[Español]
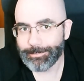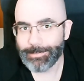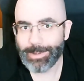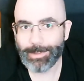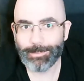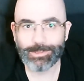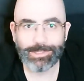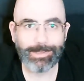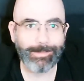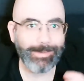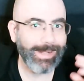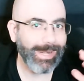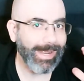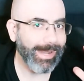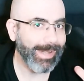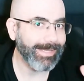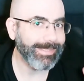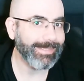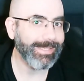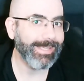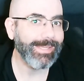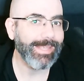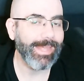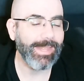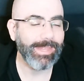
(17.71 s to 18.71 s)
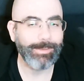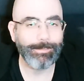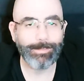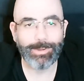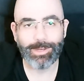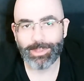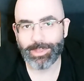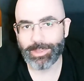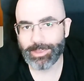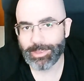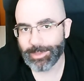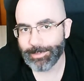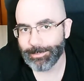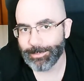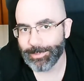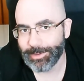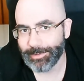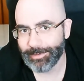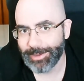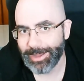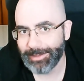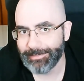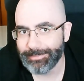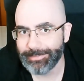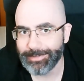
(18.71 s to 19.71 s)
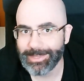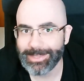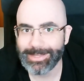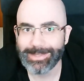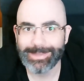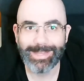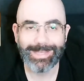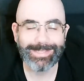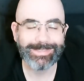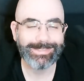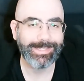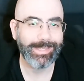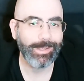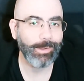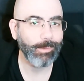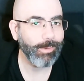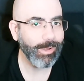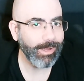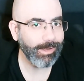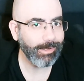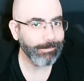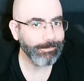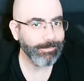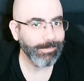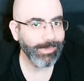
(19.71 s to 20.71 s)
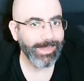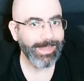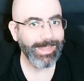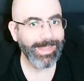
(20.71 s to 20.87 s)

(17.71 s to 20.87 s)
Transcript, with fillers: vamos a ver la reseña de principio a fin de este juego